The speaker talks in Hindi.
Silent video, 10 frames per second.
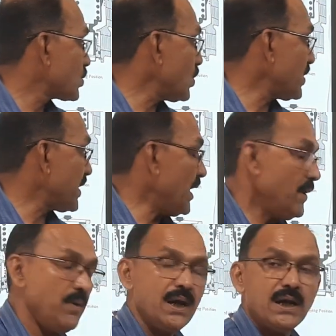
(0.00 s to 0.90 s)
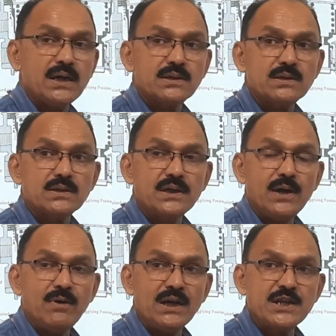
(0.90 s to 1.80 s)
तो ये वाला
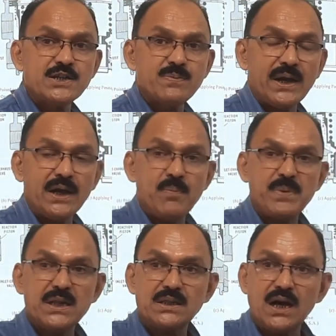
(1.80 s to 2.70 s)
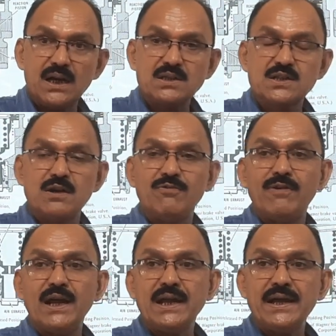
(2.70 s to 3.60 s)
ये वाली स्प्रिंग अपनी ताकत से
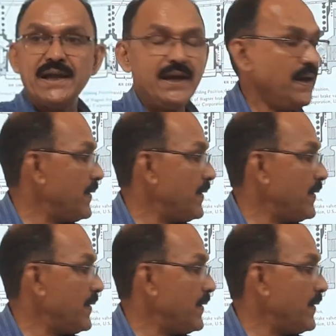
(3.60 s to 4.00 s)
फैलेगी